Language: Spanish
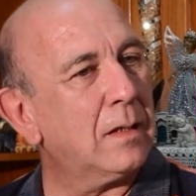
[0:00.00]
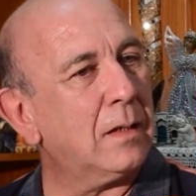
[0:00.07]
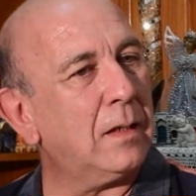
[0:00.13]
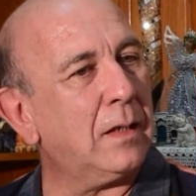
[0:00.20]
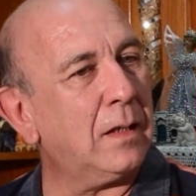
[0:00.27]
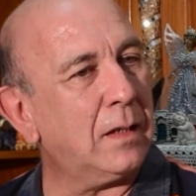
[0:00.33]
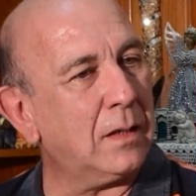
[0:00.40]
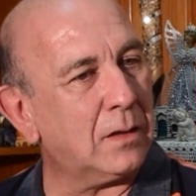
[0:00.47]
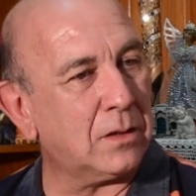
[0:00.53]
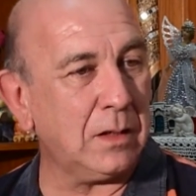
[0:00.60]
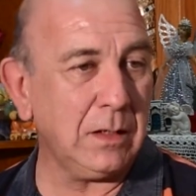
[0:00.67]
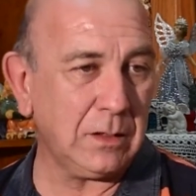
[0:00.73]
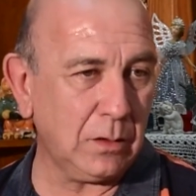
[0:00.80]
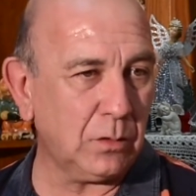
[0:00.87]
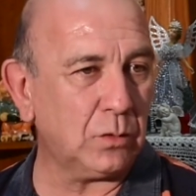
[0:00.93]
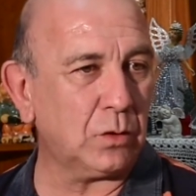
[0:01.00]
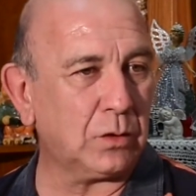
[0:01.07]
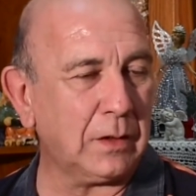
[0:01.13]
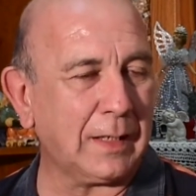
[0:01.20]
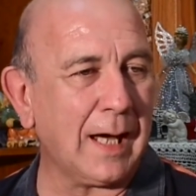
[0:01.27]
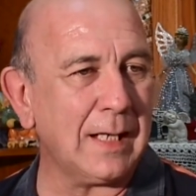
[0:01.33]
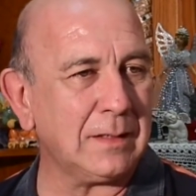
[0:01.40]
Eh, sí, sí, cuando
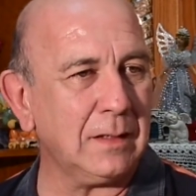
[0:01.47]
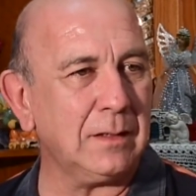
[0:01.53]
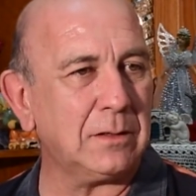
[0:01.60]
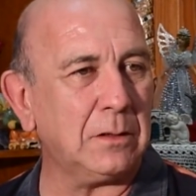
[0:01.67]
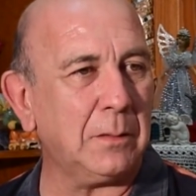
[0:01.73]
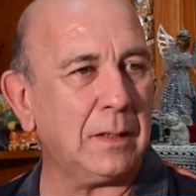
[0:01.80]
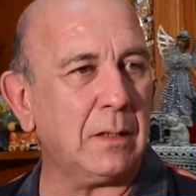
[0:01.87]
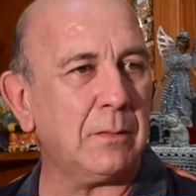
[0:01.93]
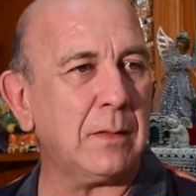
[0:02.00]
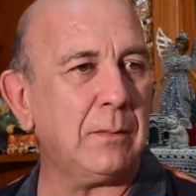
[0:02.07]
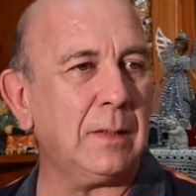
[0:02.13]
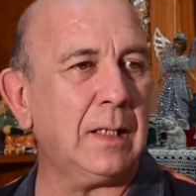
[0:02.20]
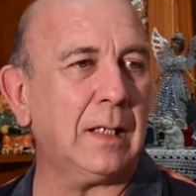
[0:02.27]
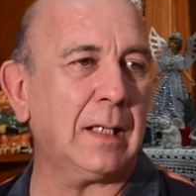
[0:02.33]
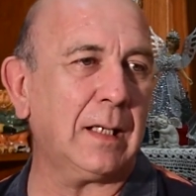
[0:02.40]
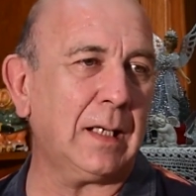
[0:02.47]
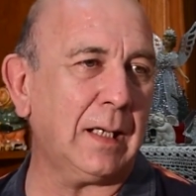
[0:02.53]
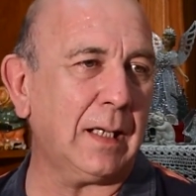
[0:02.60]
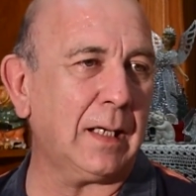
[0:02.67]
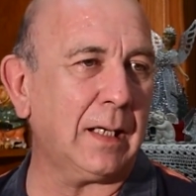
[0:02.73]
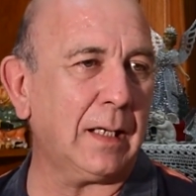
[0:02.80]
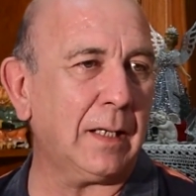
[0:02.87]
se casan se van a vivir a la, a
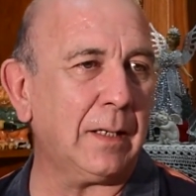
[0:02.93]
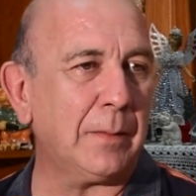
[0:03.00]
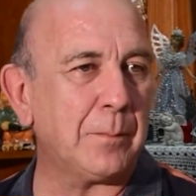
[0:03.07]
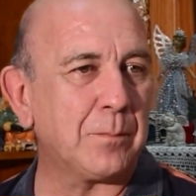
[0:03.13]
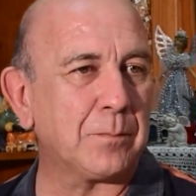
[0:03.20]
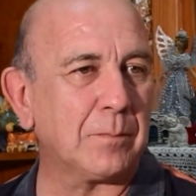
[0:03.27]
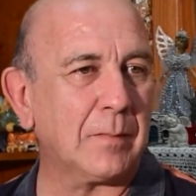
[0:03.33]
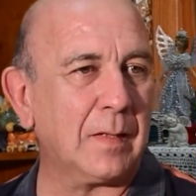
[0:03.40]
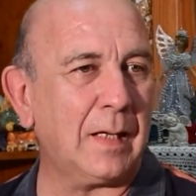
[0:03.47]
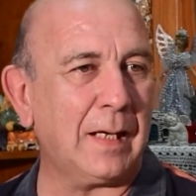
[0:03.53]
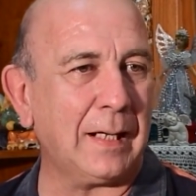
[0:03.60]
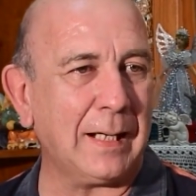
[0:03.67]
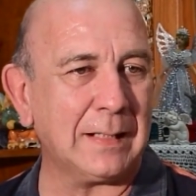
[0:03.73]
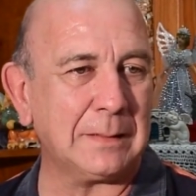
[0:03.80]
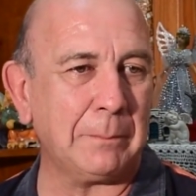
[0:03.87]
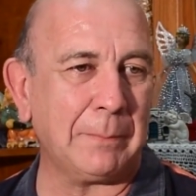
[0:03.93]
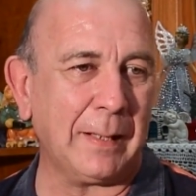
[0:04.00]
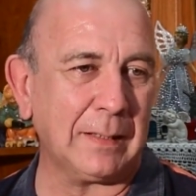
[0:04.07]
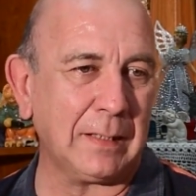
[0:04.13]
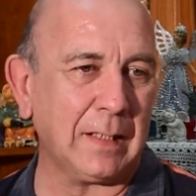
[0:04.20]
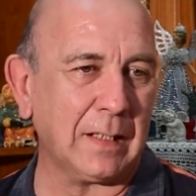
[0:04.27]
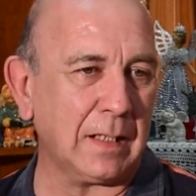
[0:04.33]
la, a la casa
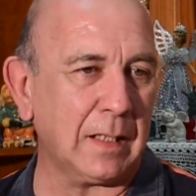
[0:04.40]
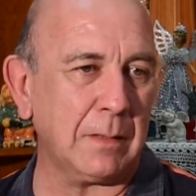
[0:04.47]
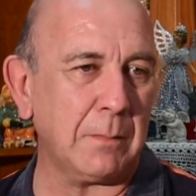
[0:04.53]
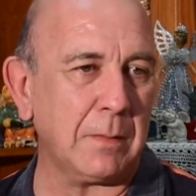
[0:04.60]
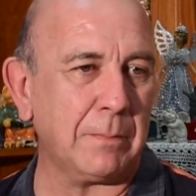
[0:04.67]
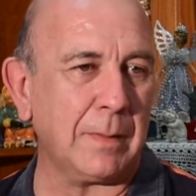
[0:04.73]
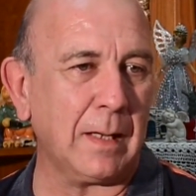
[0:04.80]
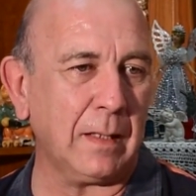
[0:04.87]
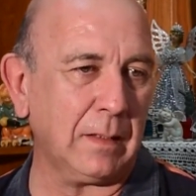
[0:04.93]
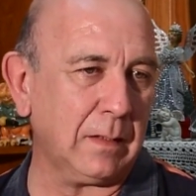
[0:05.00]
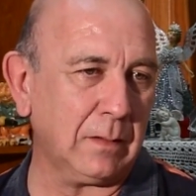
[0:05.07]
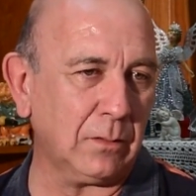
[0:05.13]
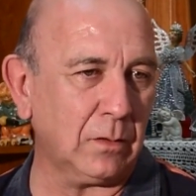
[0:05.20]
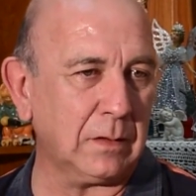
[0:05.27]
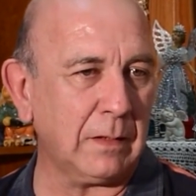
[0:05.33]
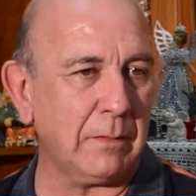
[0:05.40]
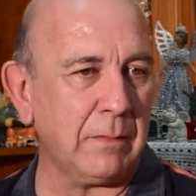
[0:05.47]
paterna de mi padre, donde